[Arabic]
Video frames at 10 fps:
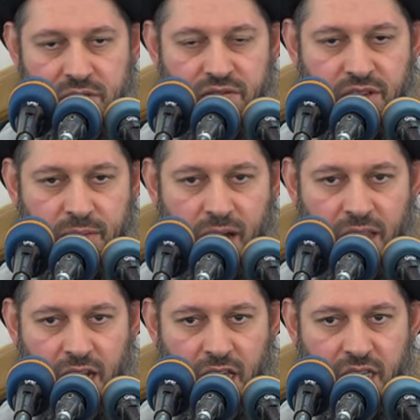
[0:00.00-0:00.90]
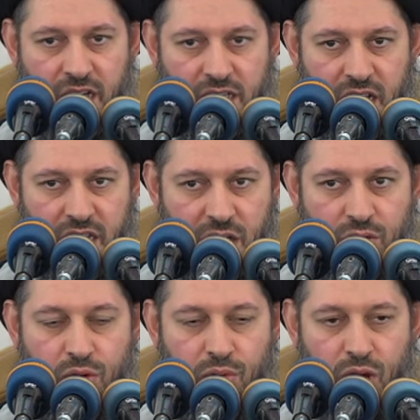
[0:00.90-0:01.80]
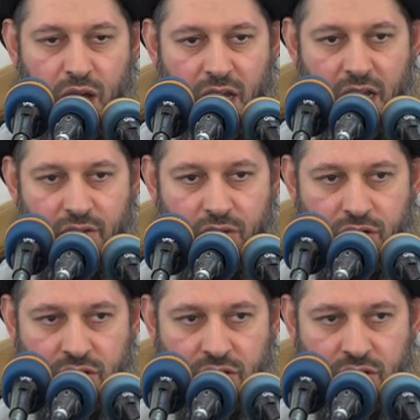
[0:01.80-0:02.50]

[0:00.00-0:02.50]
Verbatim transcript: في بعض الاحيان كان يقول مخلف